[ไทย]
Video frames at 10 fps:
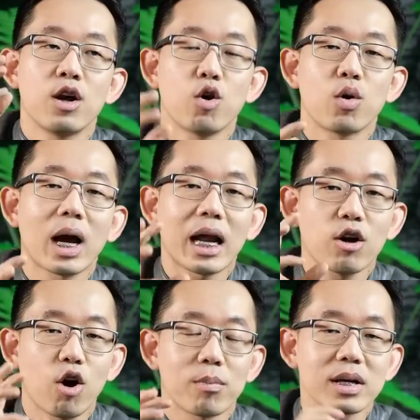โรงงาน
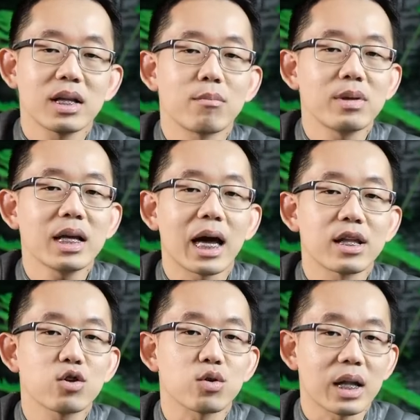หอมกระเทียมที่ใหญ่
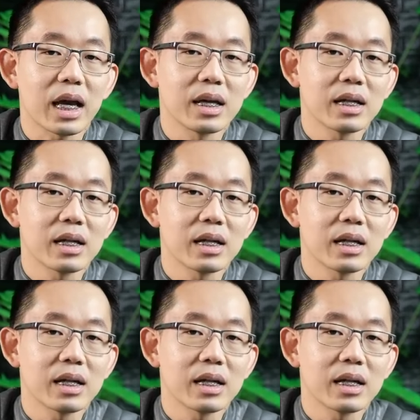ที่สุดใน